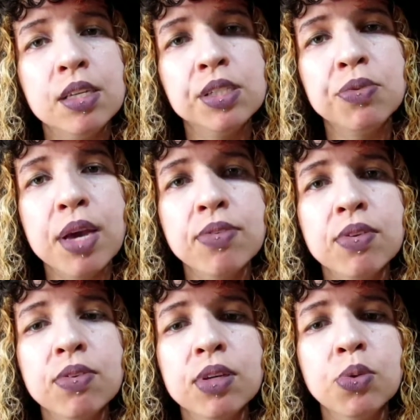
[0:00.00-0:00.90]

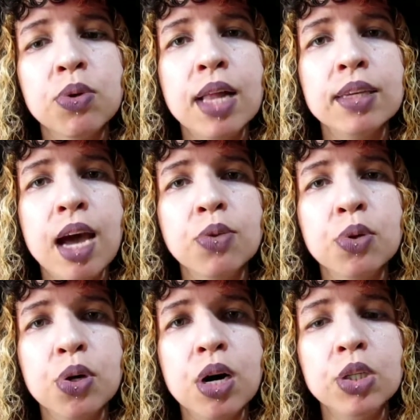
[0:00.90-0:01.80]
tivesse sido
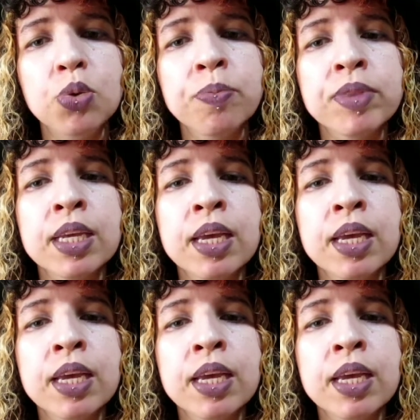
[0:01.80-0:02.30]
aleatório